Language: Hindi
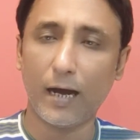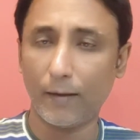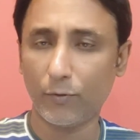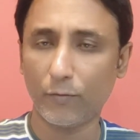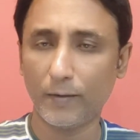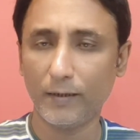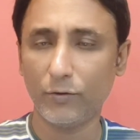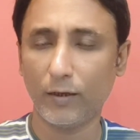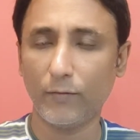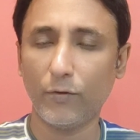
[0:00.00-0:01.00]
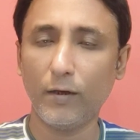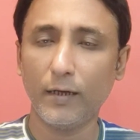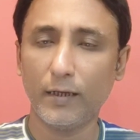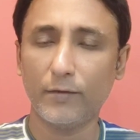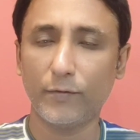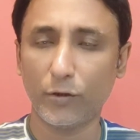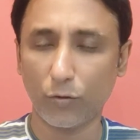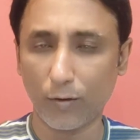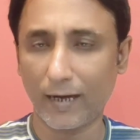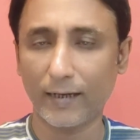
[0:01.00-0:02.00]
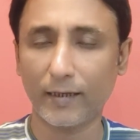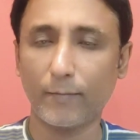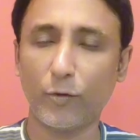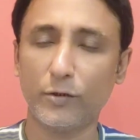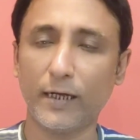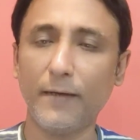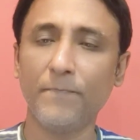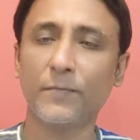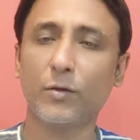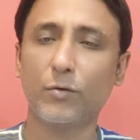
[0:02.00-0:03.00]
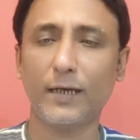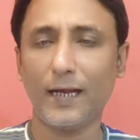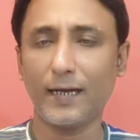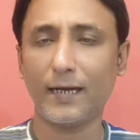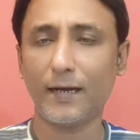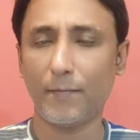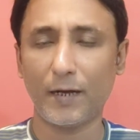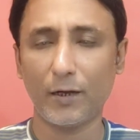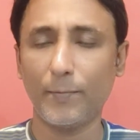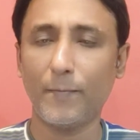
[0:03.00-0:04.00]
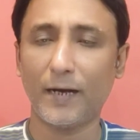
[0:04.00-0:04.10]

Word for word: आप लोग भी जो है वो इस वीडियो को आगे तक पहुँचाएं क्योंकि यार अगर हमारे पे